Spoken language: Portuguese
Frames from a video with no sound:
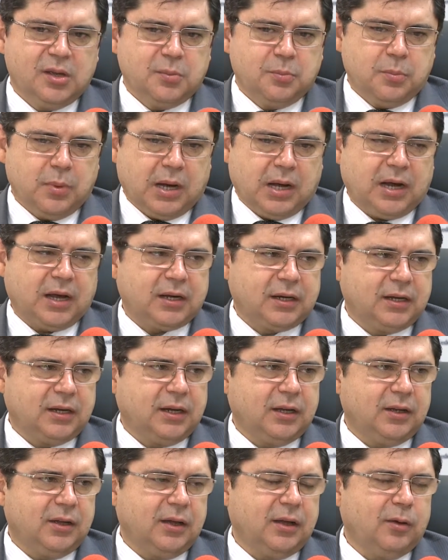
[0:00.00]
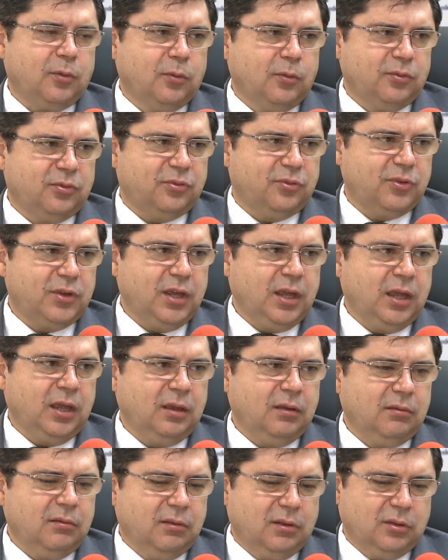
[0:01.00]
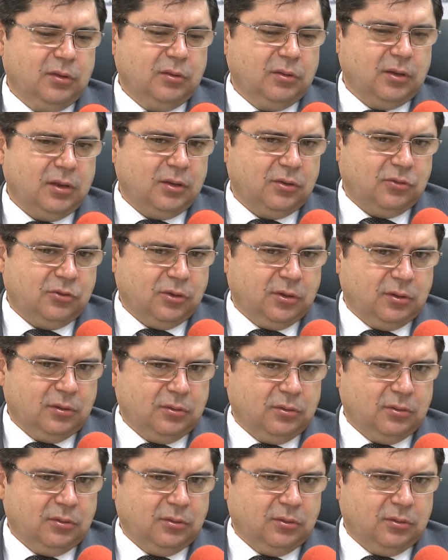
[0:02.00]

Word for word: marca o fim, de, de,